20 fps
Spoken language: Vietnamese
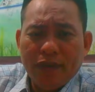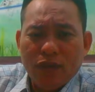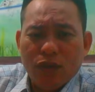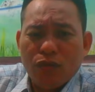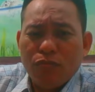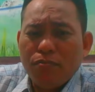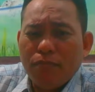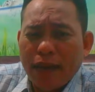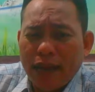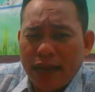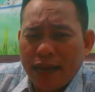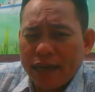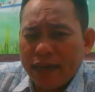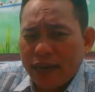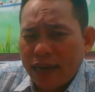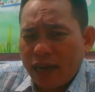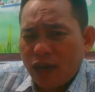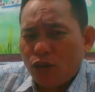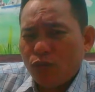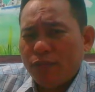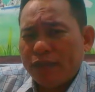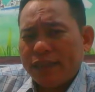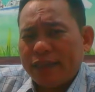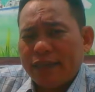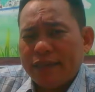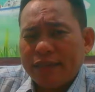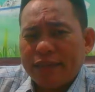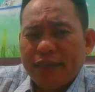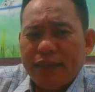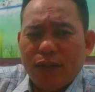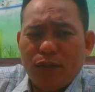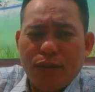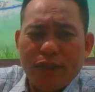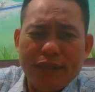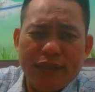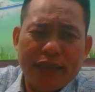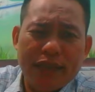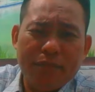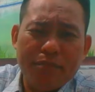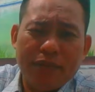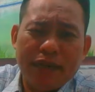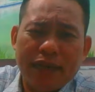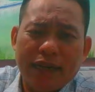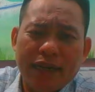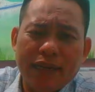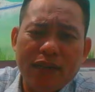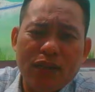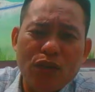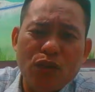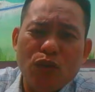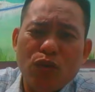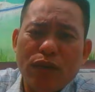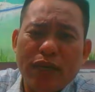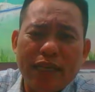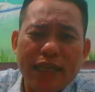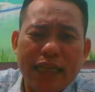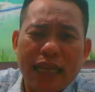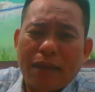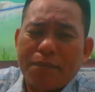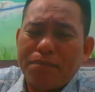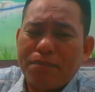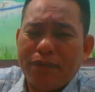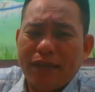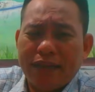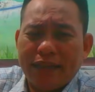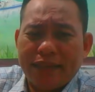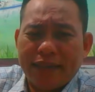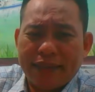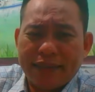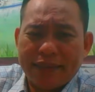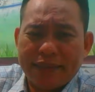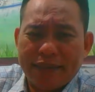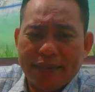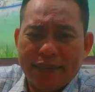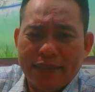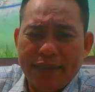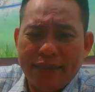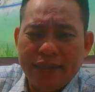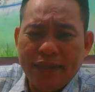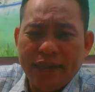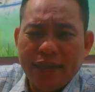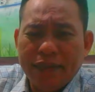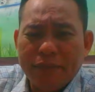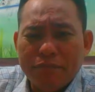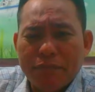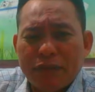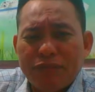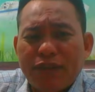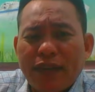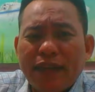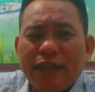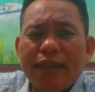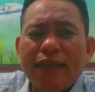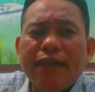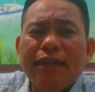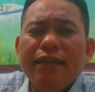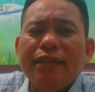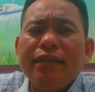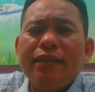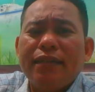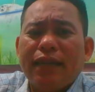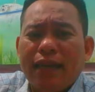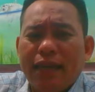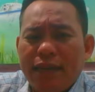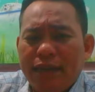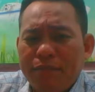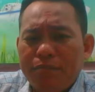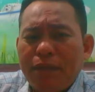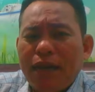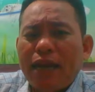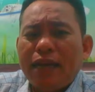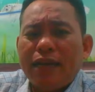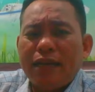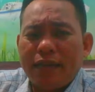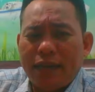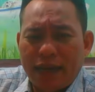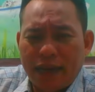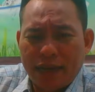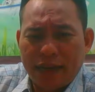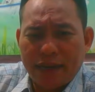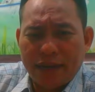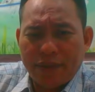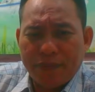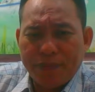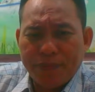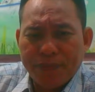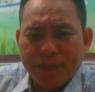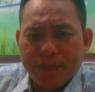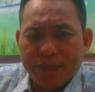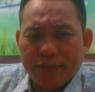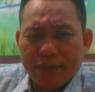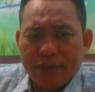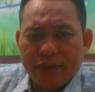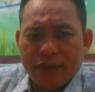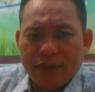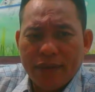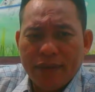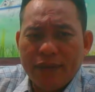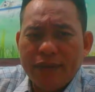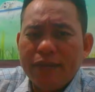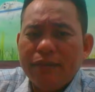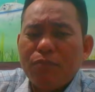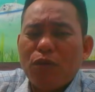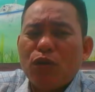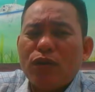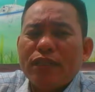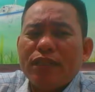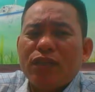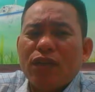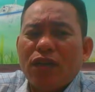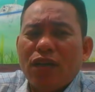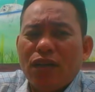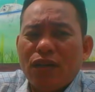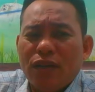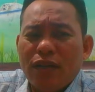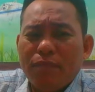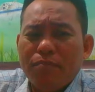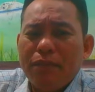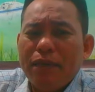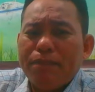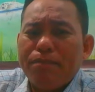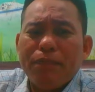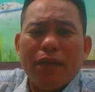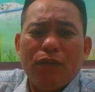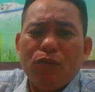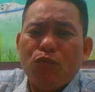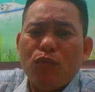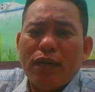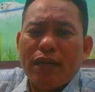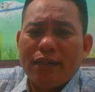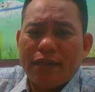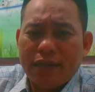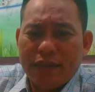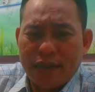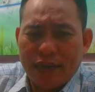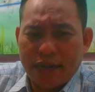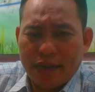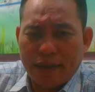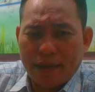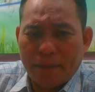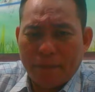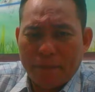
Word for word: của ma nào mà thật sự quý vị mà nó vô nó nhập là thật sự mà phải ngưới như vậy để ma nó ra một cái trò gọi là biệt bợm quá rõ ràng